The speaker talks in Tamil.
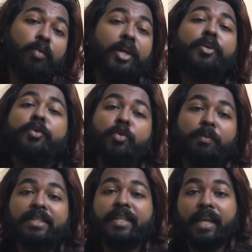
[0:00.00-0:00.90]
ஒன் டு டூ
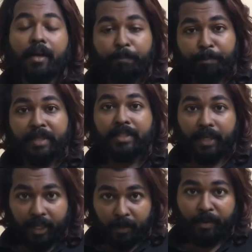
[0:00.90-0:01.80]
மந்த்ஸ் நீங்கள்
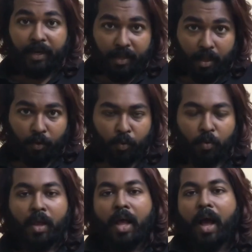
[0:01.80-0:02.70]
கம்பல்சரி நீங்கள் பண்ணியே
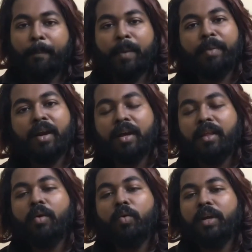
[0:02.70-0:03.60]
ஆகணும் அப்படி பண்ணால்
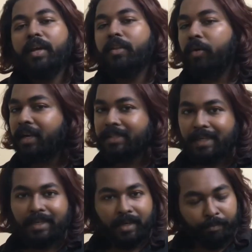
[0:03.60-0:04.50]
தான் உங்களுக்கு இதோட
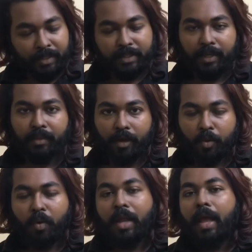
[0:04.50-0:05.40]
ரிசல்ட் கம்பல்சரி
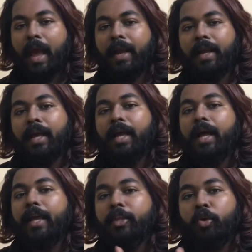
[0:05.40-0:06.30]
தெரியும் அண்ட்
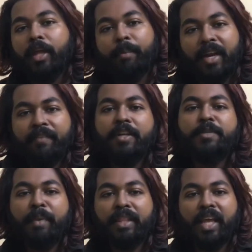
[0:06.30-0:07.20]
இதோடைய
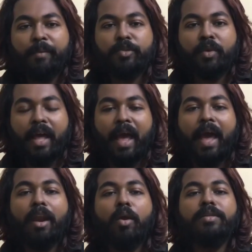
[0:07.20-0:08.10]
பெனிஃபிட்ஸ் பார்த்தீங்க அப்படின்னு சொன்னால்
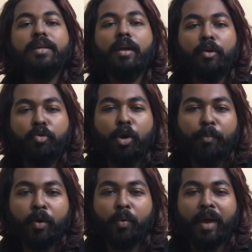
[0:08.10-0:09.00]
ஹேர் லாஸை கண்ட்ரோல்
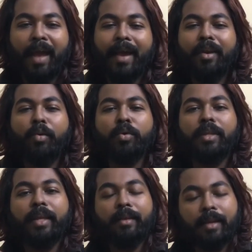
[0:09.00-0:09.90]
பண்ணணும் ஹேர் க்ரோத்
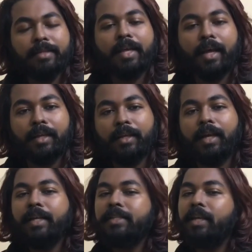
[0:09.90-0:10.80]
இன்க்ரீஸ் ஆகிறதுக்கு
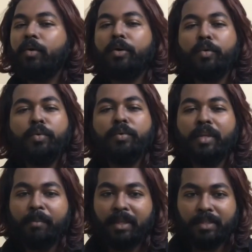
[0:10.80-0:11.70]
அட்லீஸ்ட் நீங்கள் ஒரு டூ டு
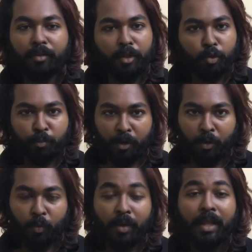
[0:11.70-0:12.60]
த்ரீ மந்த்ஸாவது யூஸ்
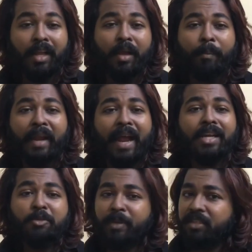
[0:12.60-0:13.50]
பண்ணணும்
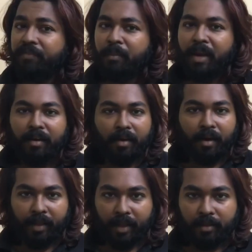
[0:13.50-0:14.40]
பிராண்ட் ஸ்பெசிஃபிக் பிராண்ட்
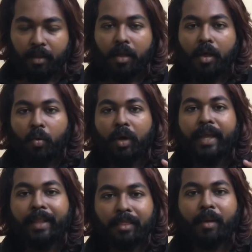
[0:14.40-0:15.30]
கிடையாது
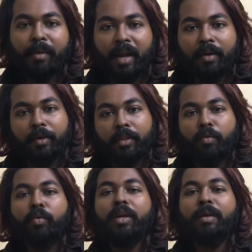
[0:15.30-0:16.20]
உங்களுக்கு எந்த பிராண்ட் வந்து
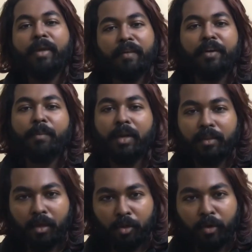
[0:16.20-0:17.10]
உங்களுக்கு பெனிஃபிட்டபுளாக
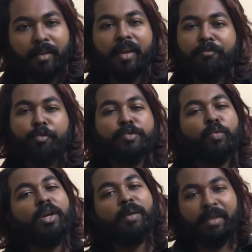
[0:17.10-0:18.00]
தெரியுதோ எந்த ரிவ்யூஸ்
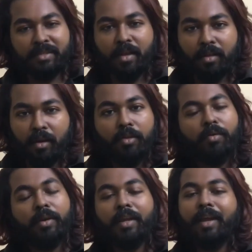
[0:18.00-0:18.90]
உங்களுக்கு பெஸ்ட்டாக தெரியுதோ
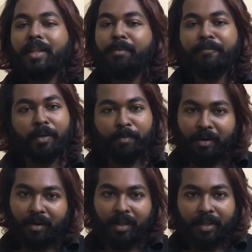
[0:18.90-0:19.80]
நீங்கள் அதை ப்ரிஃபர்
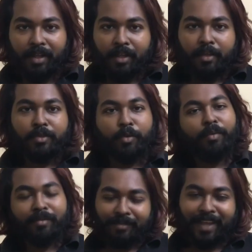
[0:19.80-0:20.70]
பண்ணலாம் ஸோ
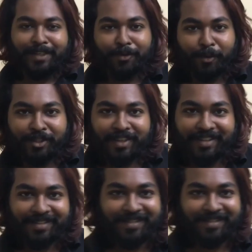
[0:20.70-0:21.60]
தேங்க்ஸ் ஃபார் வாட்சிங்